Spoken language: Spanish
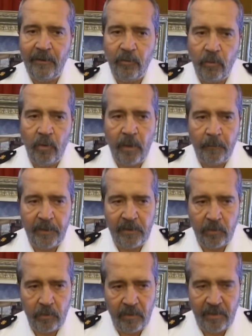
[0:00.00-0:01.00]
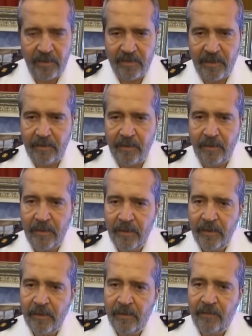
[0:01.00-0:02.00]
en todo el espectro del desastre,
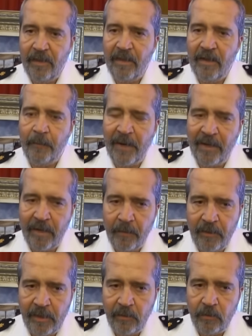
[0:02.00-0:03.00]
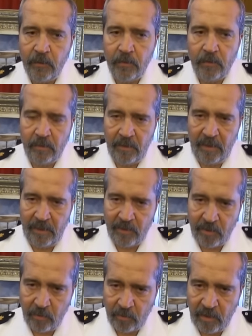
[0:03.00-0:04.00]
desde el planeamiento,
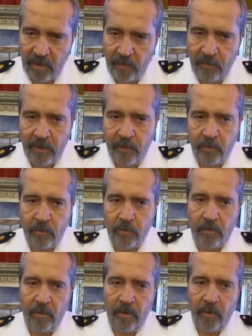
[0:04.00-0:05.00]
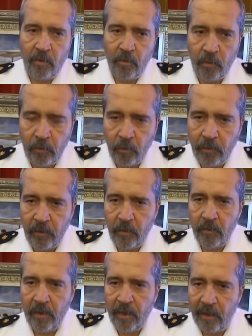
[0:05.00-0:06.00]
sostenimiento,
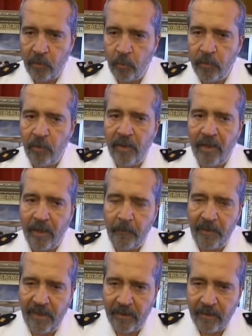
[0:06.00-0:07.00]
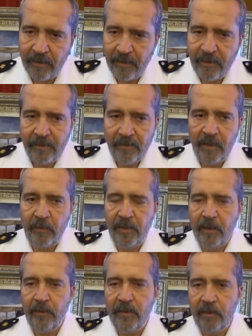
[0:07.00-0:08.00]
conducción, ejecución y repliegue.
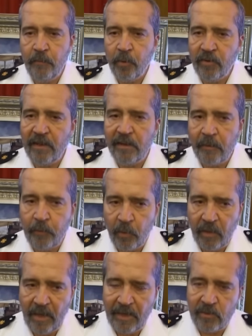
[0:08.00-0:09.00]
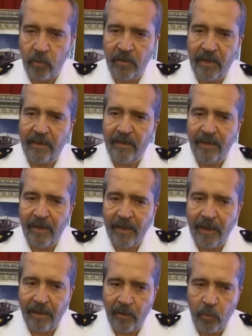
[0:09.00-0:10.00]
Tremendamente importante porque la sociedad tiene
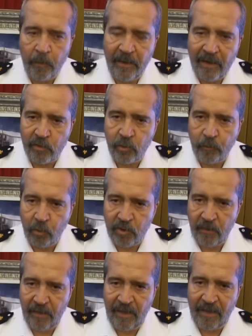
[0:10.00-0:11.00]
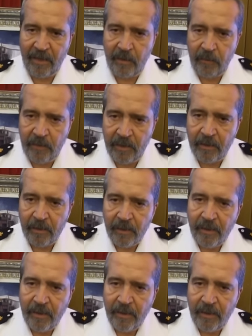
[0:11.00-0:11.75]
que recuperar su posibilidad de vivir